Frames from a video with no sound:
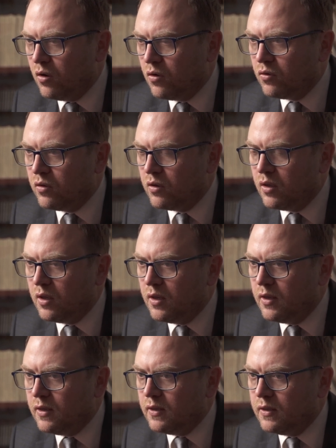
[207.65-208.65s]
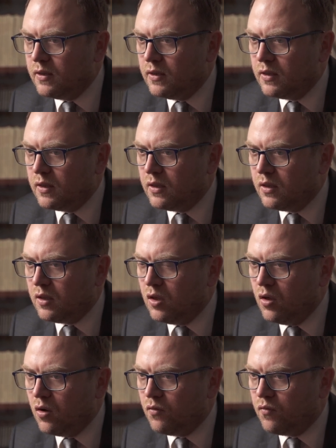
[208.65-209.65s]
od
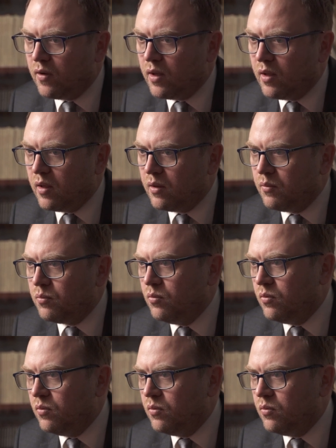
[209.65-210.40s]
Kijowa,